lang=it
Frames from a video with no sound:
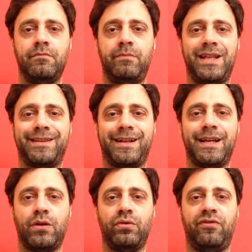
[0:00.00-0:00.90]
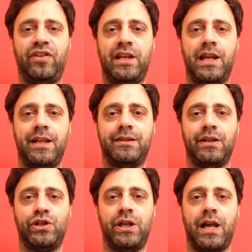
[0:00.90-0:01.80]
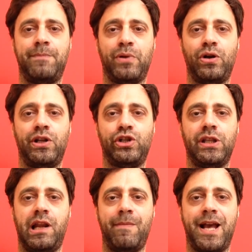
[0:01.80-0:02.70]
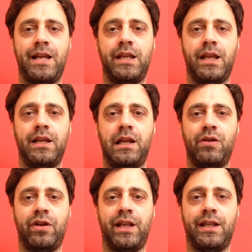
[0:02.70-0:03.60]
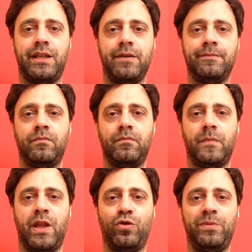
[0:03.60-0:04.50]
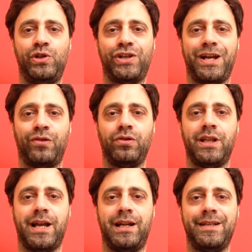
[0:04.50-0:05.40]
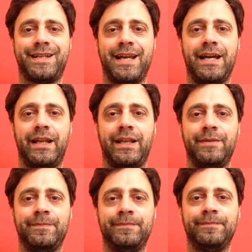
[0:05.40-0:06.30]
mi attaccarono i fili elettrici ai pollici delle mani e nelle orecchie e cominciarono a dare le scariche.